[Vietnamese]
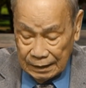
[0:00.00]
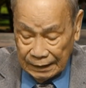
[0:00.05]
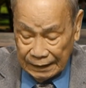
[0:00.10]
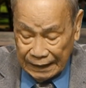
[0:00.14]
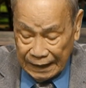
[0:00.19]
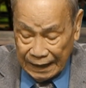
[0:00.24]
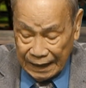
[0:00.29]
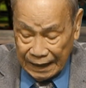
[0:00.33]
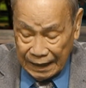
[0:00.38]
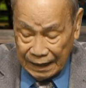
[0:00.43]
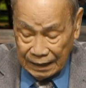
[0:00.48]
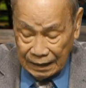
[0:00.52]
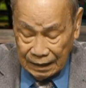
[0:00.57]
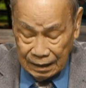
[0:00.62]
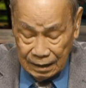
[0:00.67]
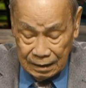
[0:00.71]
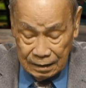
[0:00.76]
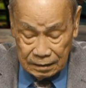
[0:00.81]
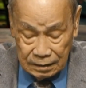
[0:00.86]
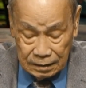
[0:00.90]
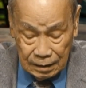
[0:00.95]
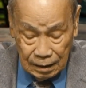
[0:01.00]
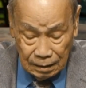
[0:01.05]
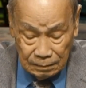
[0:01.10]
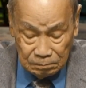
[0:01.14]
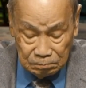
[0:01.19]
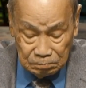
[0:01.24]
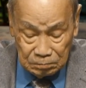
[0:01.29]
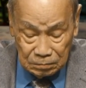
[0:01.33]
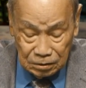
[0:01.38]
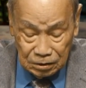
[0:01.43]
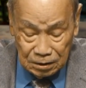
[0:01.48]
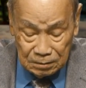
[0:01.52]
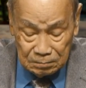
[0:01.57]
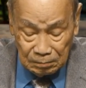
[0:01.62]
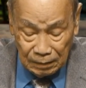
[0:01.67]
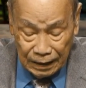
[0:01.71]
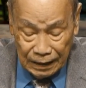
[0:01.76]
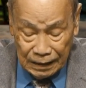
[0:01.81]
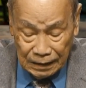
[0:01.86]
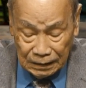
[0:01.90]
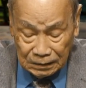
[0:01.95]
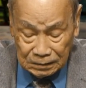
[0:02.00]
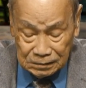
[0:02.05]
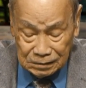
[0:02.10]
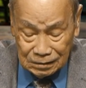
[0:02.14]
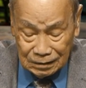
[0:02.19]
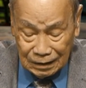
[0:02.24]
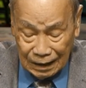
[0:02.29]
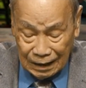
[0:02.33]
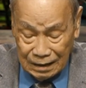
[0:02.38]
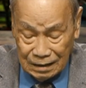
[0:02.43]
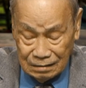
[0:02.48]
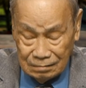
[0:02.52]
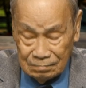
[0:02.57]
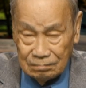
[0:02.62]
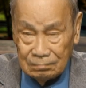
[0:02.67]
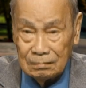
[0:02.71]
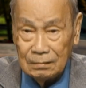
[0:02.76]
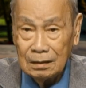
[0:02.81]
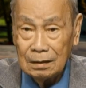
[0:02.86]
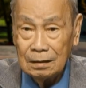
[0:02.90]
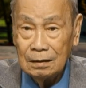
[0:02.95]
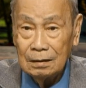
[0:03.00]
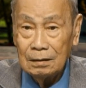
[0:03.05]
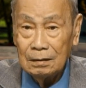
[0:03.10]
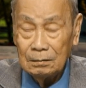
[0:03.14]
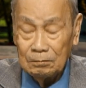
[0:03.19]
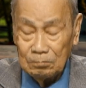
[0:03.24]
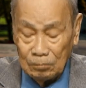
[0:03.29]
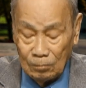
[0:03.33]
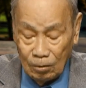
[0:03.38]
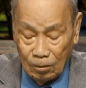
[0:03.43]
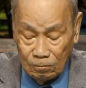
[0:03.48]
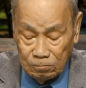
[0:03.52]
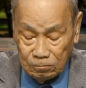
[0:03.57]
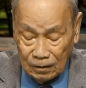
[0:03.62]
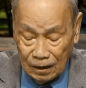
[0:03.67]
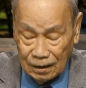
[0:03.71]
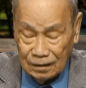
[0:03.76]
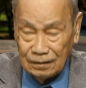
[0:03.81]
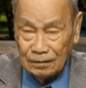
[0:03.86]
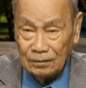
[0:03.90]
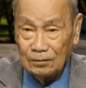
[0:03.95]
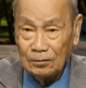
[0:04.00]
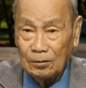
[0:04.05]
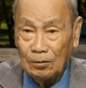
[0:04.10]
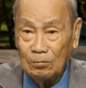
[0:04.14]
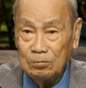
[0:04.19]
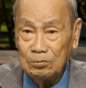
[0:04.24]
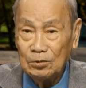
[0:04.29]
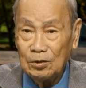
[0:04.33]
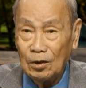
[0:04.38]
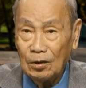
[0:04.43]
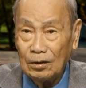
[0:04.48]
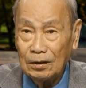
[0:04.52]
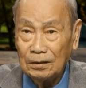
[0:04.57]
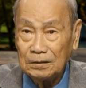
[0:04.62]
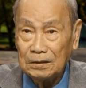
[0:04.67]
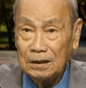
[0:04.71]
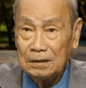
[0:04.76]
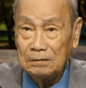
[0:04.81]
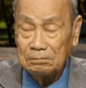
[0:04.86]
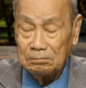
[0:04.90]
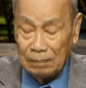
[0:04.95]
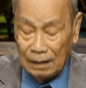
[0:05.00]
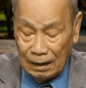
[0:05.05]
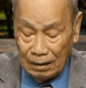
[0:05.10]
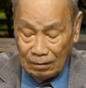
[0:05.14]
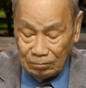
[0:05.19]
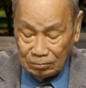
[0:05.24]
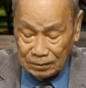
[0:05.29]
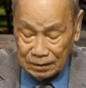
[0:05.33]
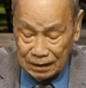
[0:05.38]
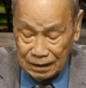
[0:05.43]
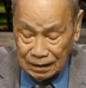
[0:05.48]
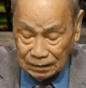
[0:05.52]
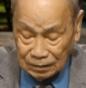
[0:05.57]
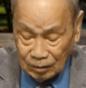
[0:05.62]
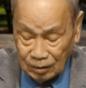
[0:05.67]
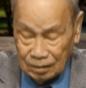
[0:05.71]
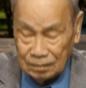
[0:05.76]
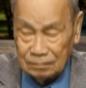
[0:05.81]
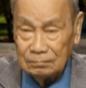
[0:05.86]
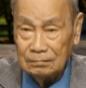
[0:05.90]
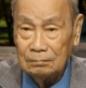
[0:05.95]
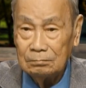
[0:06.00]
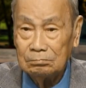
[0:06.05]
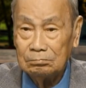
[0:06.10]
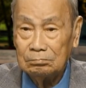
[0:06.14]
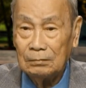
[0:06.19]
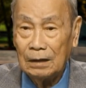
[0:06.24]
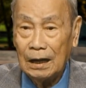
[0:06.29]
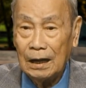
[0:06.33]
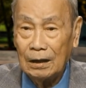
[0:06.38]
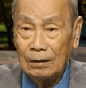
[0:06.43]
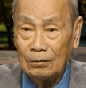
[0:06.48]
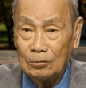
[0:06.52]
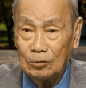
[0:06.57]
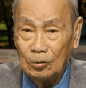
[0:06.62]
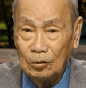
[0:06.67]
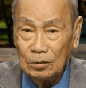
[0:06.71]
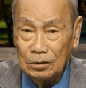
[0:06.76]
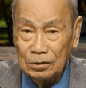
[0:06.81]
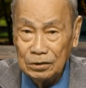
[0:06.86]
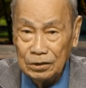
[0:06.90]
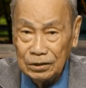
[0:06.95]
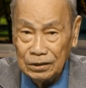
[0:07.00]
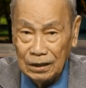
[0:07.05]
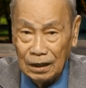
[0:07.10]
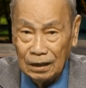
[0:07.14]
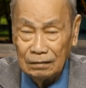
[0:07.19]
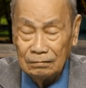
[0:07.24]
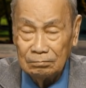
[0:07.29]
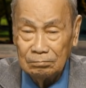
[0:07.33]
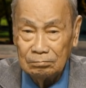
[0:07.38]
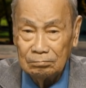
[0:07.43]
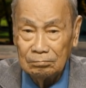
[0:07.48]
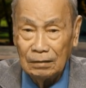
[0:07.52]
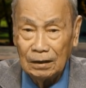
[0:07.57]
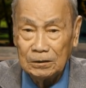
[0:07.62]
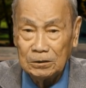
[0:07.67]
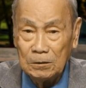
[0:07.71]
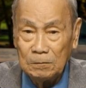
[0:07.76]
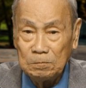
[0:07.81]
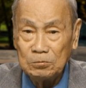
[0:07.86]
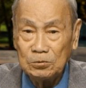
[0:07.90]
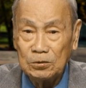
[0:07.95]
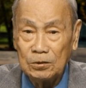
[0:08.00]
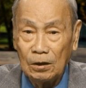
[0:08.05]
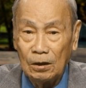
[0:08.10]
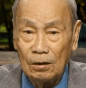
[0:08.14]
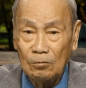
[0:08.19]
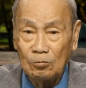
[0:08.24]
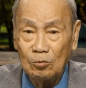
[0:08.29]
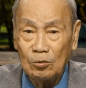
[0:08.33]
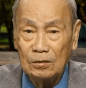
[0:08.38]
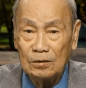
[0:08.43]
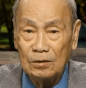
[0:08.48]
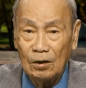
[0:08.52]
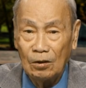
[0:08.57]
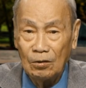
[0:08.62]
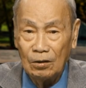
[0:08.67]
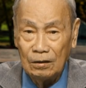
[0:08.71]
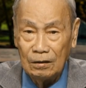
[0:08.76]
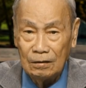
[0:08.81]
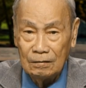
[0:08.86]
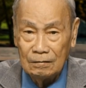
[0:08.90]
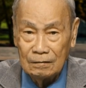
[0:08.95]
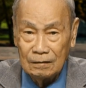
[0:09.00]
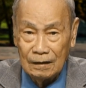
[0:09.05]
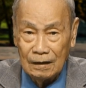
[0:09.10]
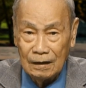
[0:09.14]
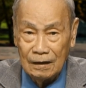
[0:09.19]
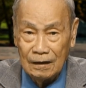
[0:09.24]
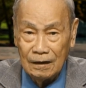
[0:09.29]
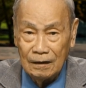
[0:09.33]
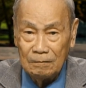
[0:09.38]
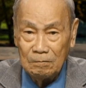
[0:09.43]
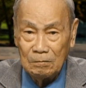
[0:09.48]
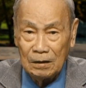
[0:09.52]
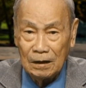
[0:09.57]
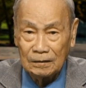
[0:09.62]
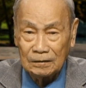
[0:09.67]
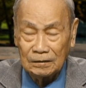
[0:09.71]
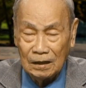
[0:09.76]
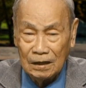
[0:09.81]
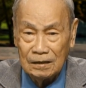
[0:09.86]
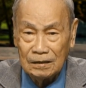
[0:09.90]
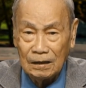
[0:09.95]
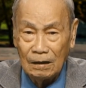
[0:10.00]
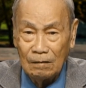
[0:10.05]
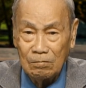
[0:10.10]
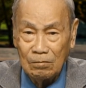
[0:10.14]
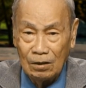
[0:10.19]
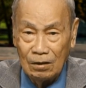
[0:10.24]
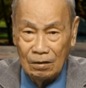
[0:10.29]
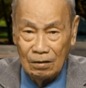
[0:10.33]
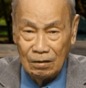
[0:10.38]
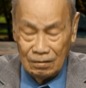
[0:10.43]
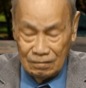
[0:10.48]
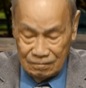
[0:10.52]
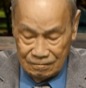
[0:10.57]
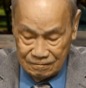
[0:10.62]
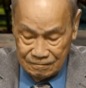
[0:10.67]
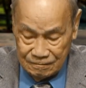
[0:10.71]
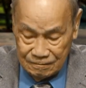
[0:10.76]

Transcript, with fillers: Nga chết mười mấy tướng lãnh, một phần cũng do cái tình báo chiến thuật mà của người dân mà giúp cho quân đội để mà tấn công họ.